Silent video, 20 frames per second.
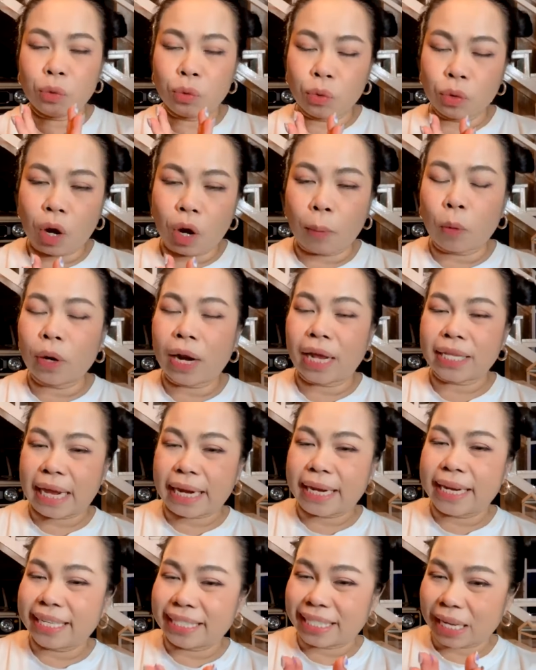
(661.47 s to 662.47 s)
ดูขอบคุณอาจาร
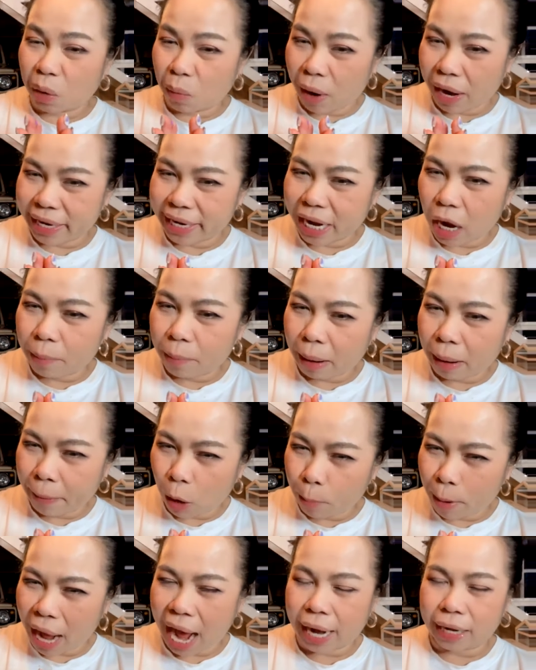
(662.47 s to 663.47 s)
ย์หนึ่งจักรวาลที่เข้ามาแพ่
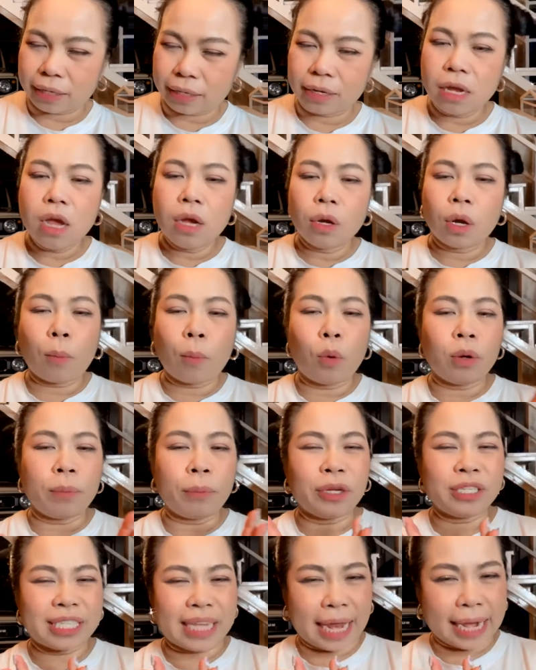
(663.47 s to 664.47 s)
วผ่านขอบคุณ
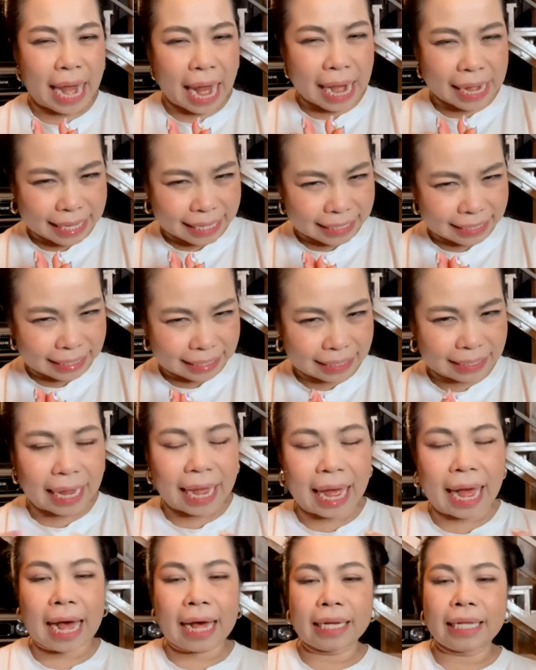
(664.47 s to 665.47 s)
คุณเสนาลิง
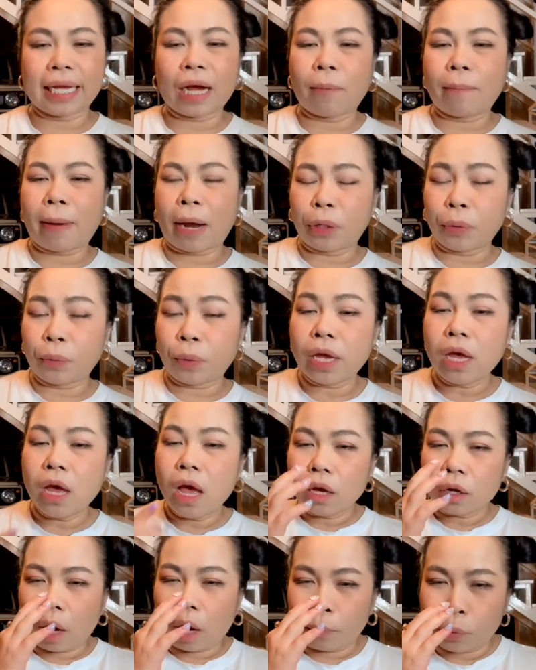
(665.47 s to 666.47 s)
นะคะที่เข้ามาด้วย
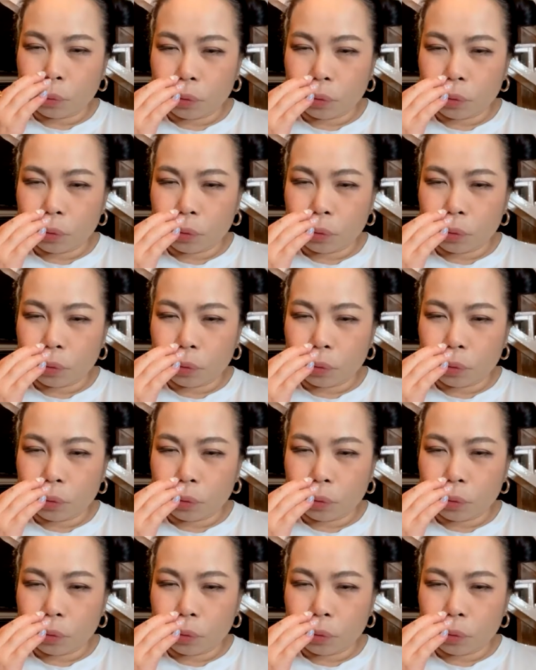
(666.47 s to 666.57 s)
ขอบ